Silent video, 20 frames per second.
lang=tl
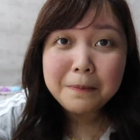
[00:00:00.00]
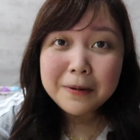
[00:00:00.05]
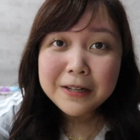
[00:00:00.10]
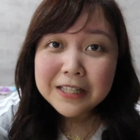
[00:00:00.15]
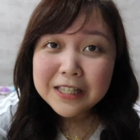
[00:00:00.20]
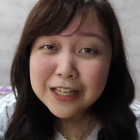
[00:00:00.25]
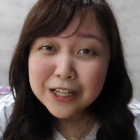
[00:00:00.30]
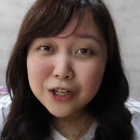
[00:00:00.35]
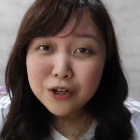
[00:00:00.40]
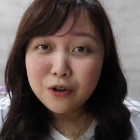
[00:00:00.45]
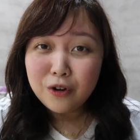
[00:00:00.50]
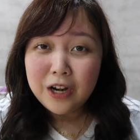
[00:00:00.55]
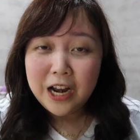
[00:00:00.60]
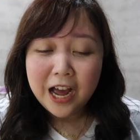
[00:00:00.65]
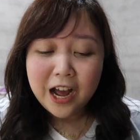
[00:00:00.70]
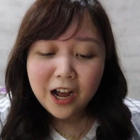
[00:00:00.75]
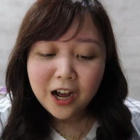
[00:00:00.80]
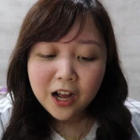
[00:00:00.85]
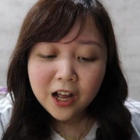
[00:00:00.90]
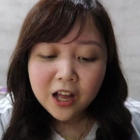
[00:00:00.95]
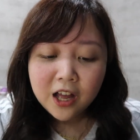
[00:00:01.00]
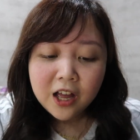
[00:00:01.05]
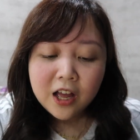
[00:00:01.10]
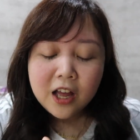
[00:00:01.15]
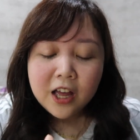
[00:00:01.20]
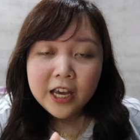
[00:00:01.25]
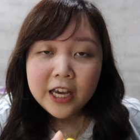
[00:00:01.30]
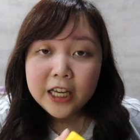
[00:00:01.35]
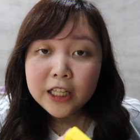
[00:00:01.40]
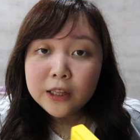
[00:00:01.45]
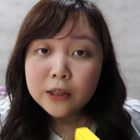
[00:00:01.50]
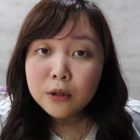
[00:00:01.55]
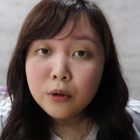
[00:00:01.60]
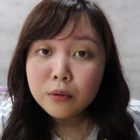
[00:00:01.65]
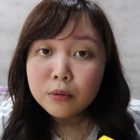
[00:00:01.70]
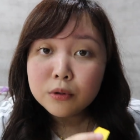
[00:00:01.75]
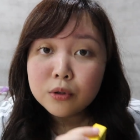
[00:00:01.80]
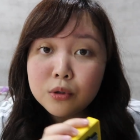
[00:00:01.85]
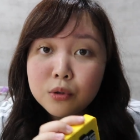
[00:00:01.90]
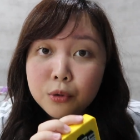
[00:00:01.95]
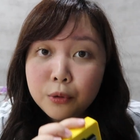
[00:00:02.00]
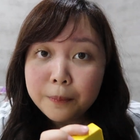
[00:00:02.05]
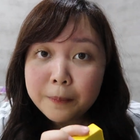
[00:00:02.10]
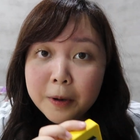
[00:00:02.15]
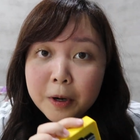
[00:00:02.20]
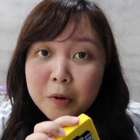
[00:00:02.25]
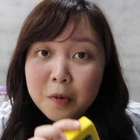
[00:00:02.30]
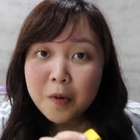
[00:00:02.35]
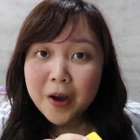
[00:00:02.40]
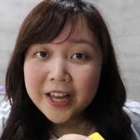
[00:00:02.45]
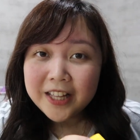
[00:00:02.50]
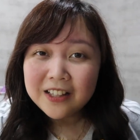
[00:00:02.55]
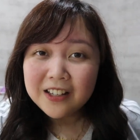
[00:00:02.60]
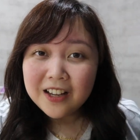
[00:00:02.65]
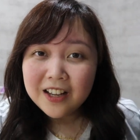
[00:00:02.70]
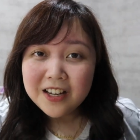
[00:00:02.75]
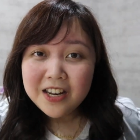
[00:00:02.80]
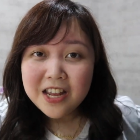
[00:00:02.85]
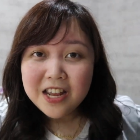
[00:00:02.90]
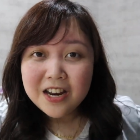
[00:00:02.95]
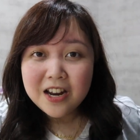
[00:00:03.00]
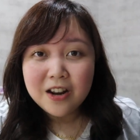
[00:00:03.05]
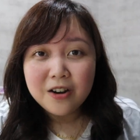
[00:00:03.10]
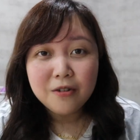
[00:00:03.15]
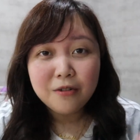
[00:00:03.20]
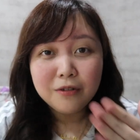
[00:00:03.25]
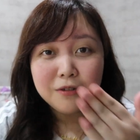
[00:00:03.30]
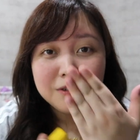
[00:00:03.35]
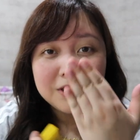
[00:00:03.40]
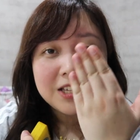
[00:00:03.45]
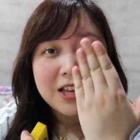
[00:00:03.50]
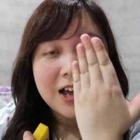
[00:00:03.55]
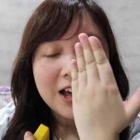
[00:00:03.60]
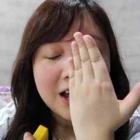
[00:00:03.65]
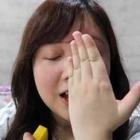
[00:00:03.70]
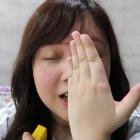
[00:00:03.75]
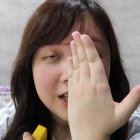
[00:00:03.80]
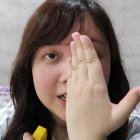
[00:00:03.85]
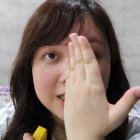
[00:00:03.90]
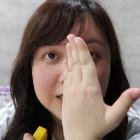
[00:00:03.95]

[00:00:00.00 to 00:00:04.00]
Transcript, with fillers: Napansin ko lang, it looked super white kanina nung sa